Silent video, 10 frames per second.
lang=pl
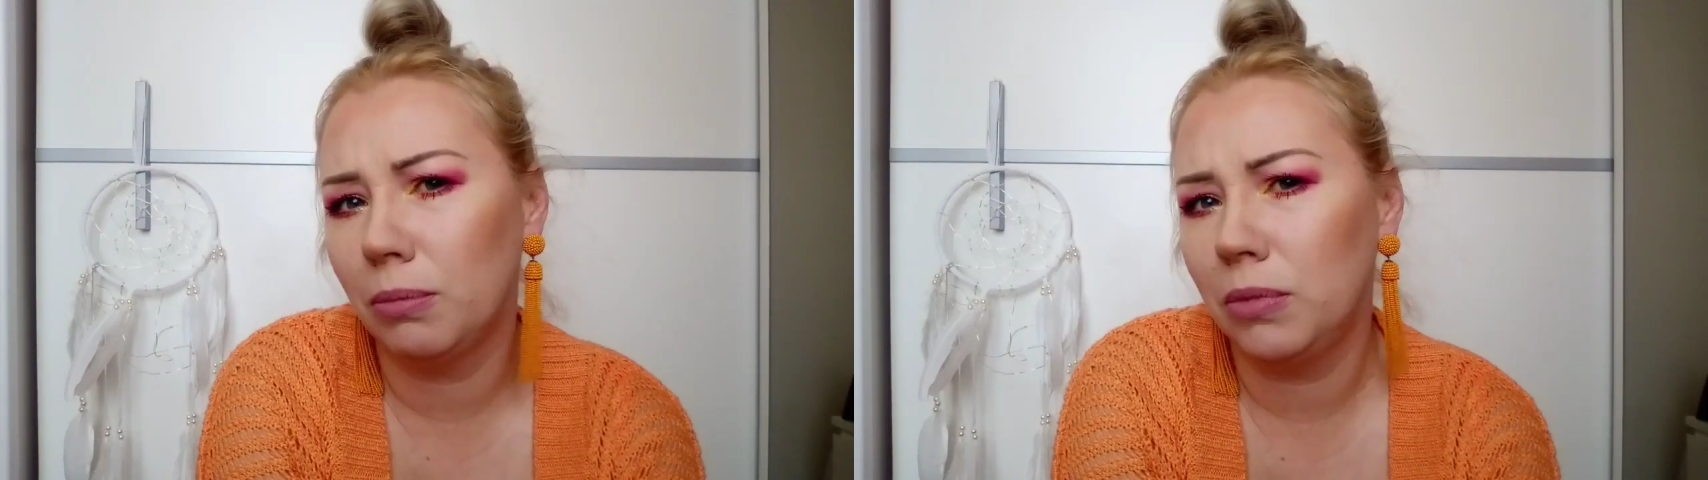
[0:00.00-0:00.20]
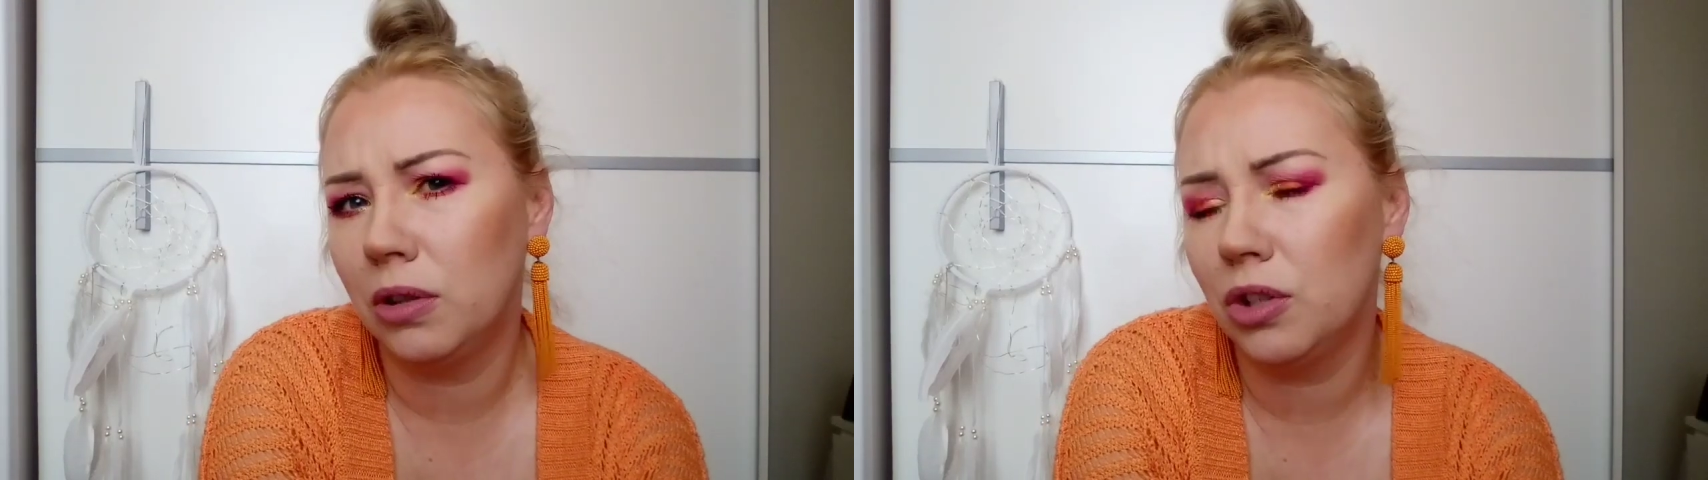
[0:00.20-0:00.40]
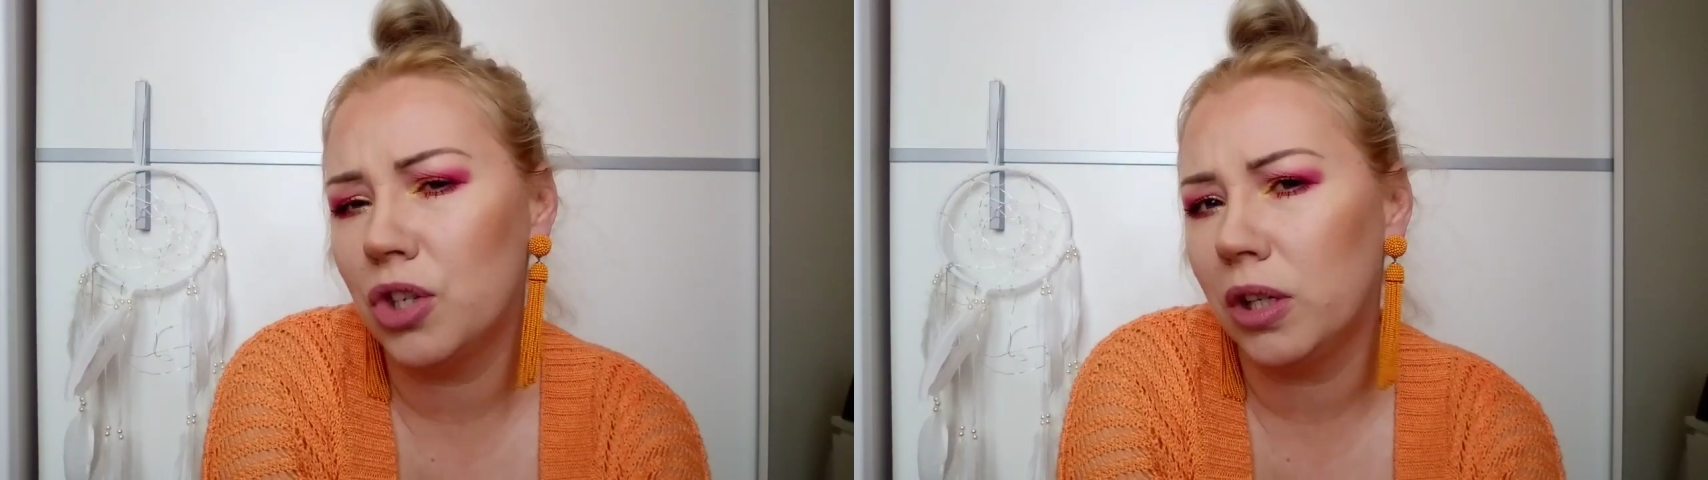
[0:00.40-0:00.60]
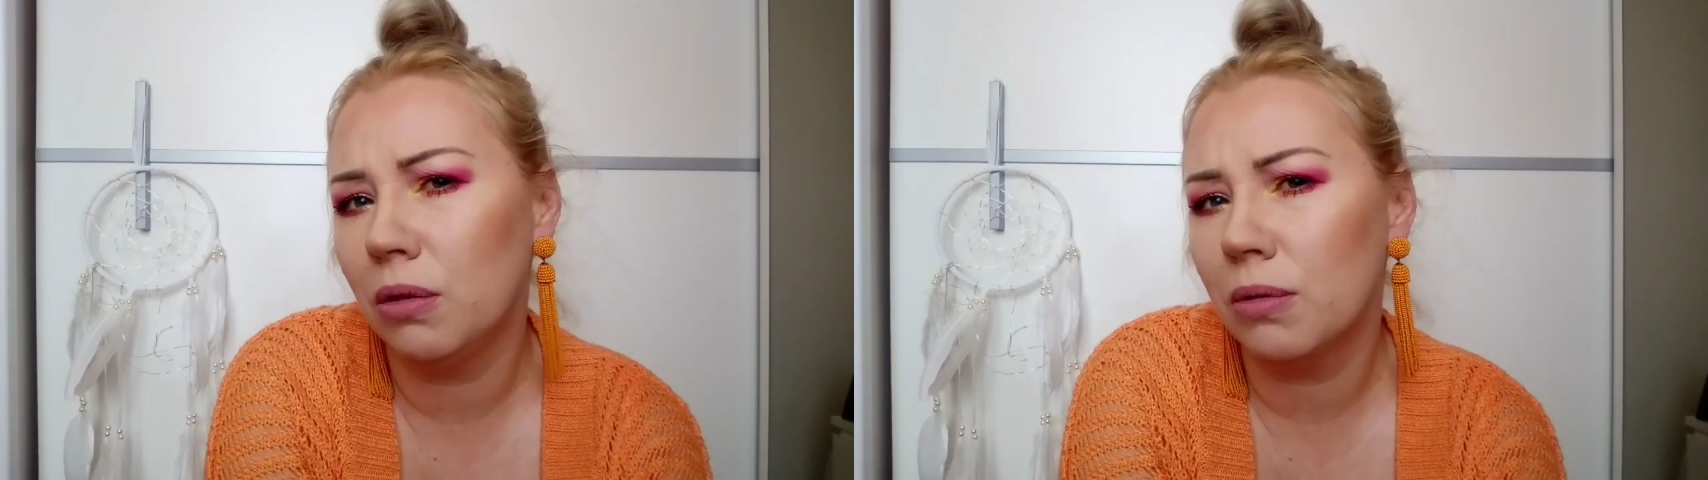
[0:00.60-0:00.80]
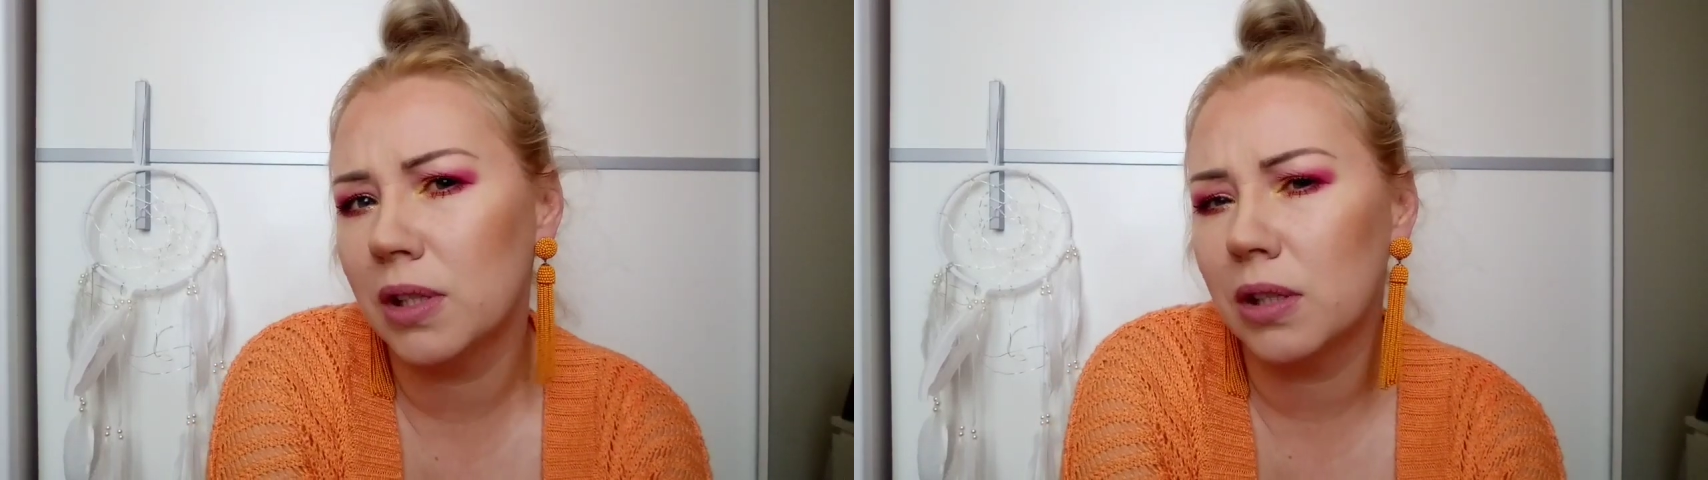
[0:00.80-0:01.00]
są TJ
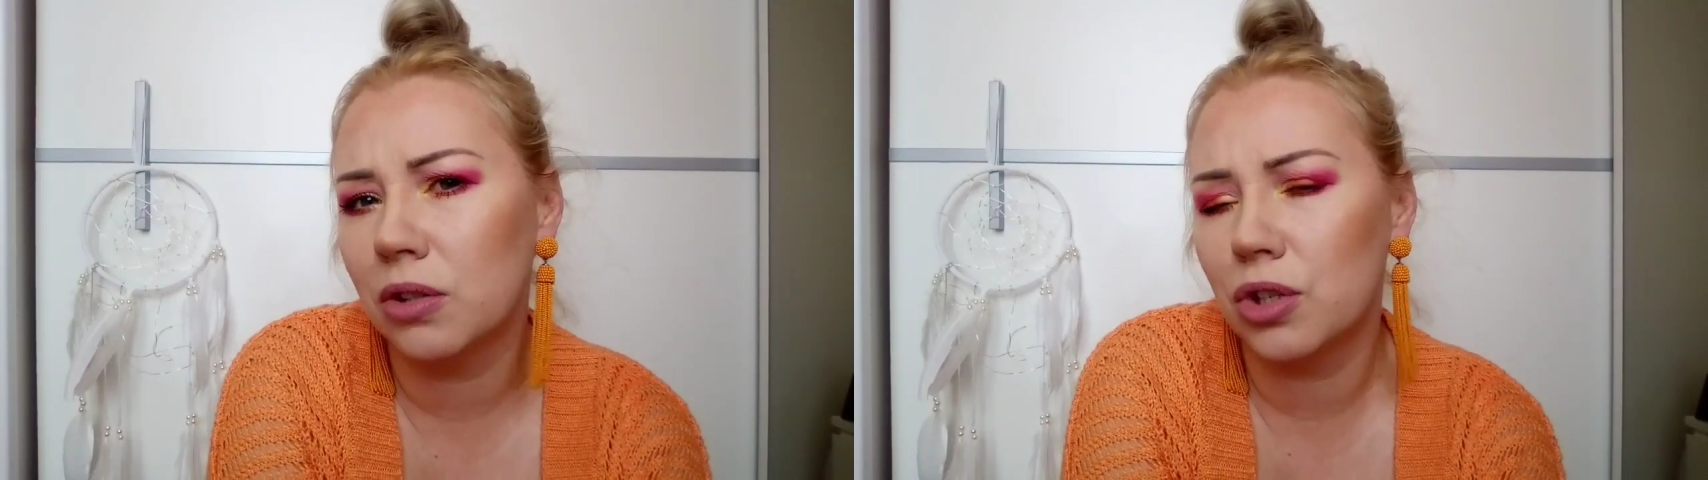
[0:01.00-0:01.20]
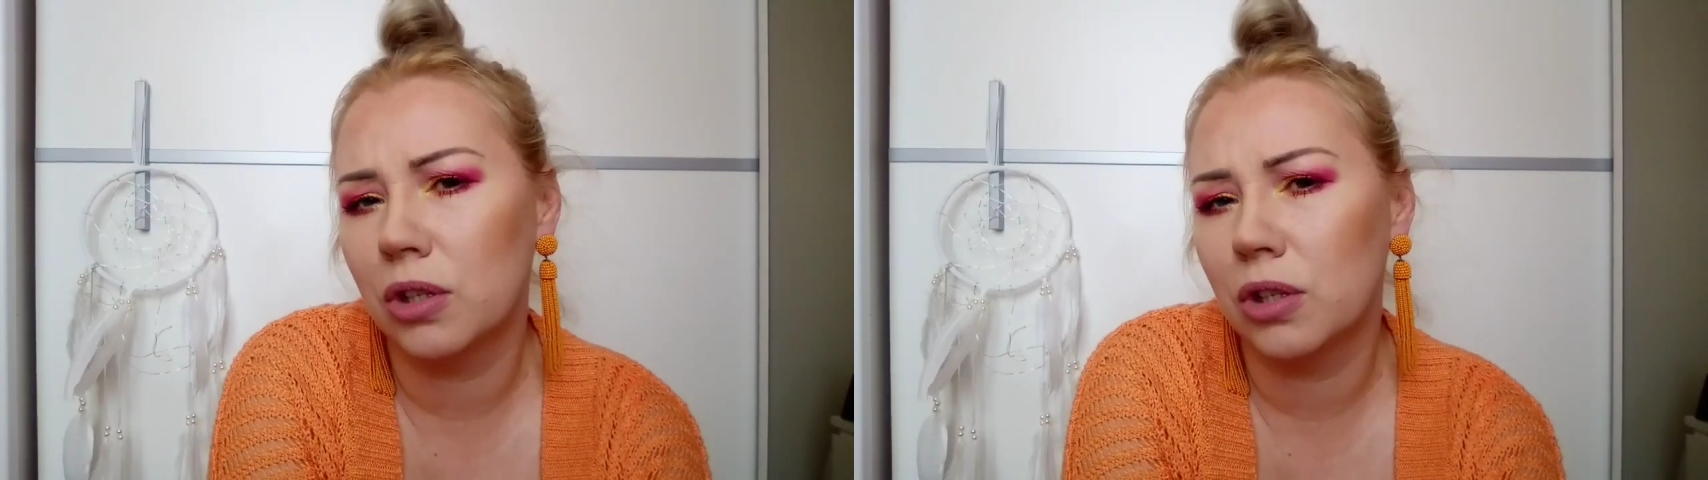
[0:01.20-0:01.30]
Hughesy,